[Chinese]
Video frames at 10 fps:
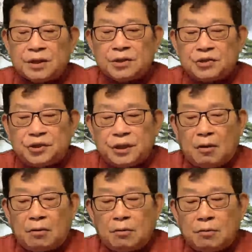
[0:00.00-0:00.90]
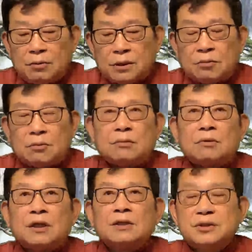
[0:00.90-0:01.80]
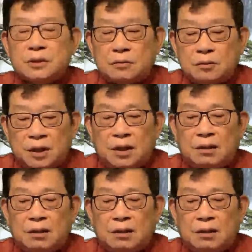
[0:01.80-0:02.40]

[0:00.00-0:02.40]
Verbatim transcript: 销售零售业